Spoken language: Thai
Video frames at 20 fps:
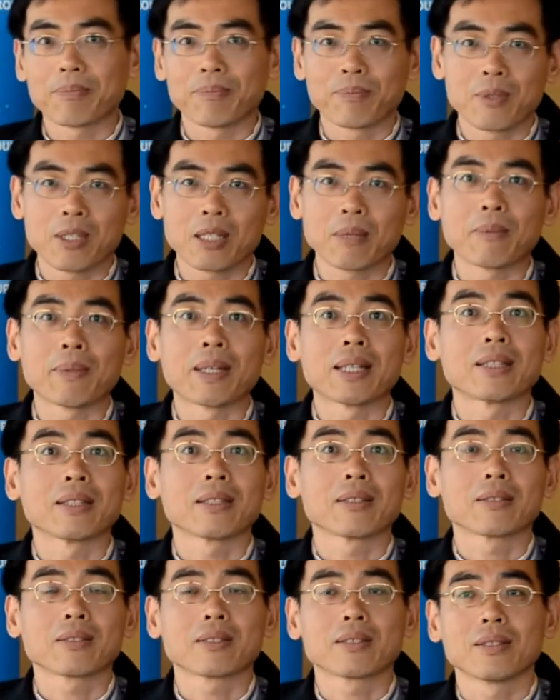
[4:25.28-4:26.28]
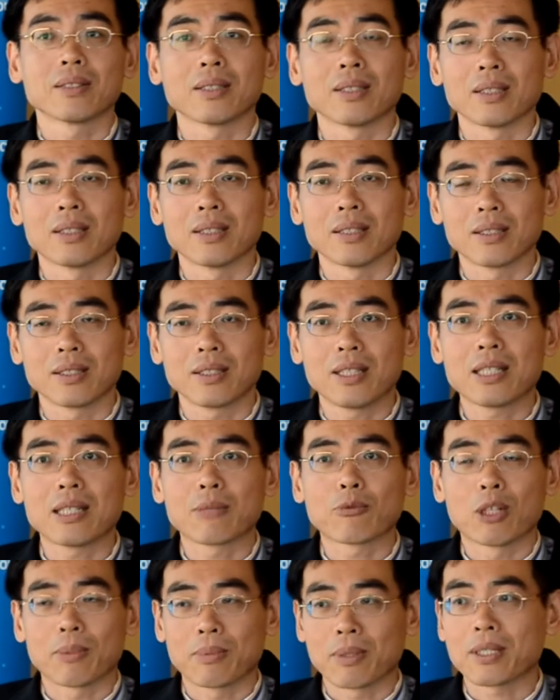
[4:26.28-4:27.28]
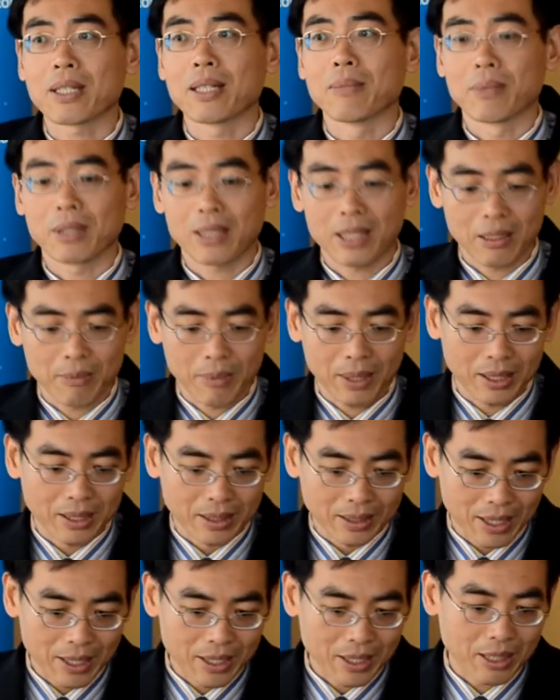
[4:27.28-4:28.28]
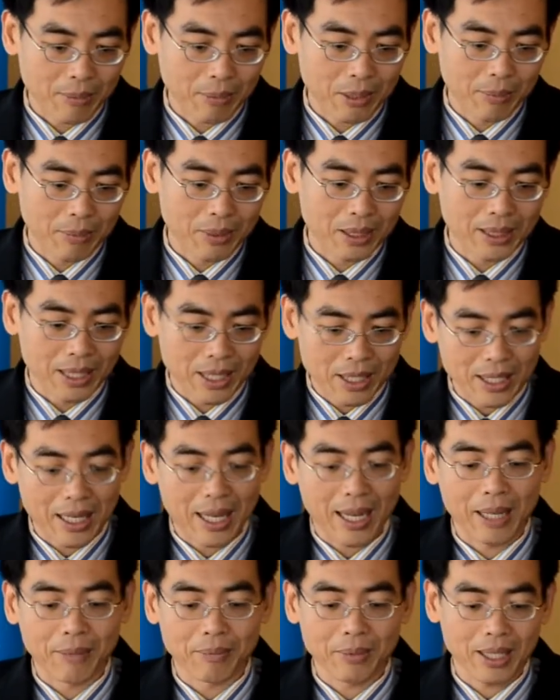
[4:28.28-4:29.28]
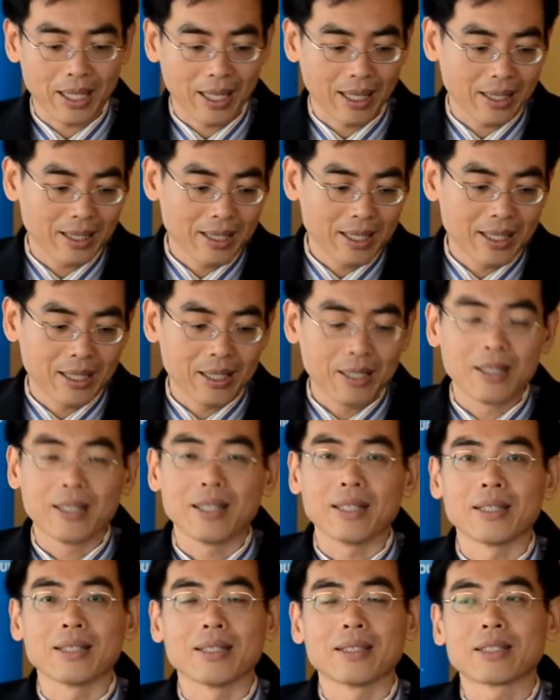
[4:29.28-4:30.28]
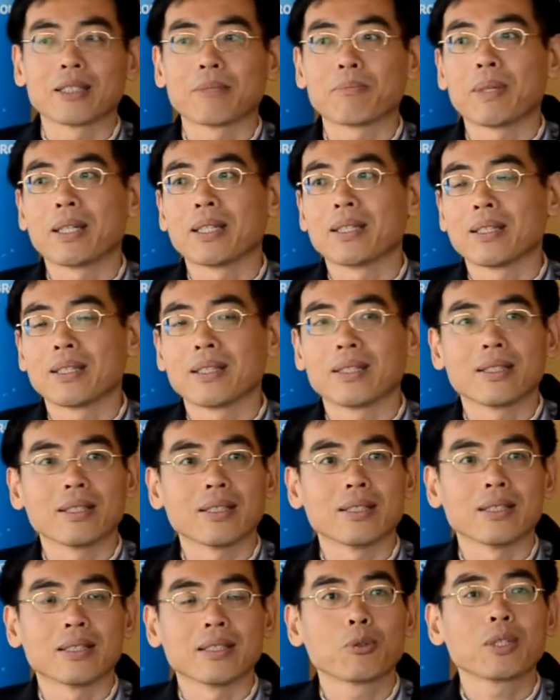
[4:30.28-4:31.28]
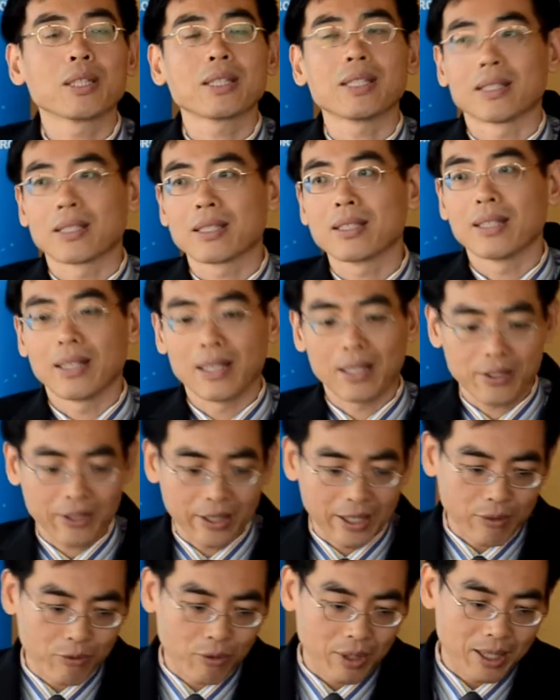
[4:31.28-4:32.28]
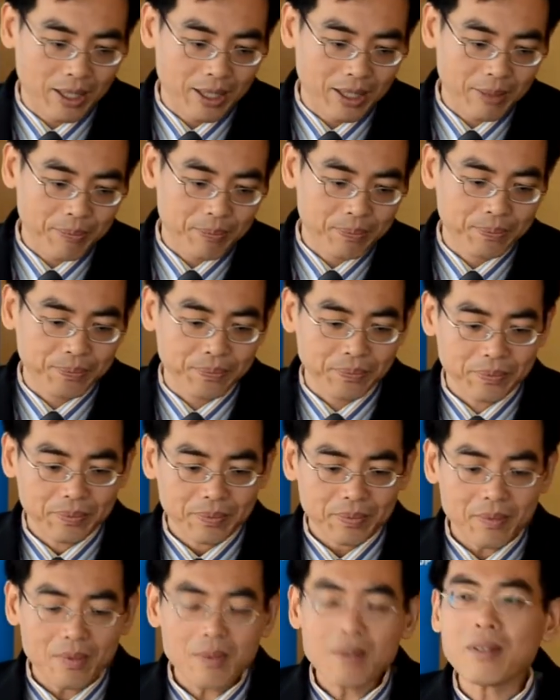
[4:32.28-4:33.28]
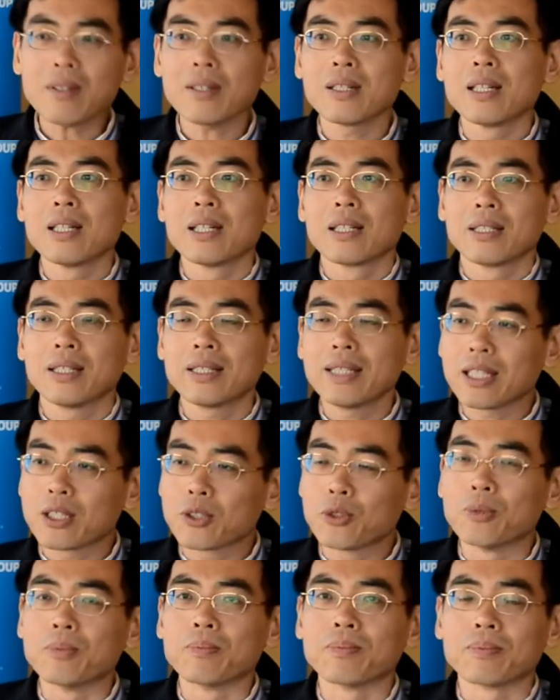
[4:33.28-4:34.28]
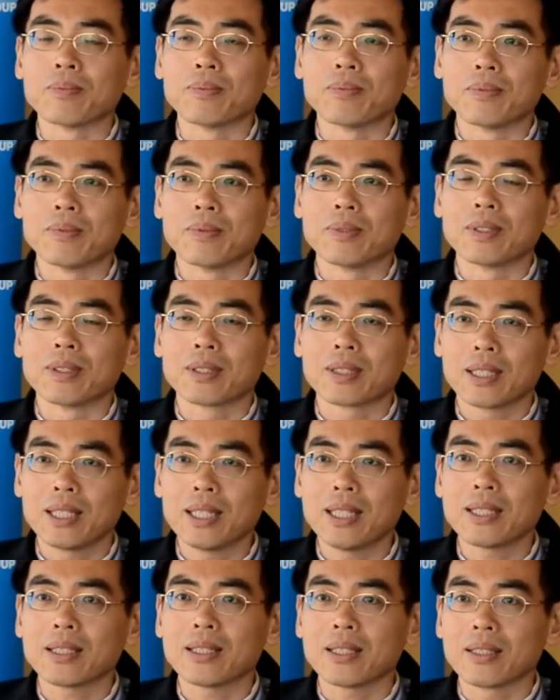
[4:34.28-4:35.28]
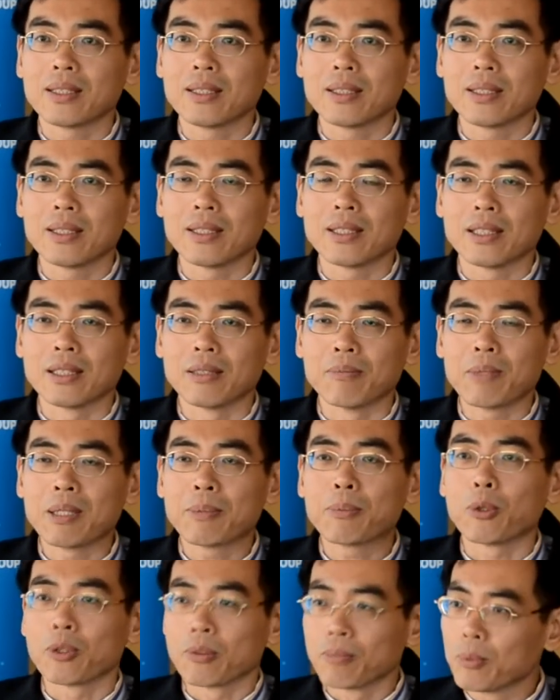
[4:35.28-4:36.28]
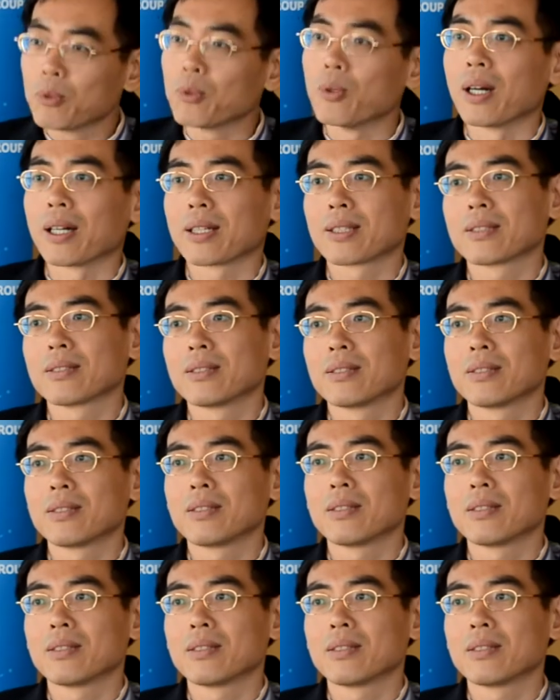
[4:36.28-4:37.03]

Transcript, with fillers: นะครับซึ่งประมาณ20 กว่าเปอร์เซ็นต์เหมือนกันประมาณหนึ่งในเกือบเกือบหนึ่งในสามเนี่ยจะเป็นผู้ที่ติดเชื้อ HIV แล้วในกลุ่มที่มีผลบวก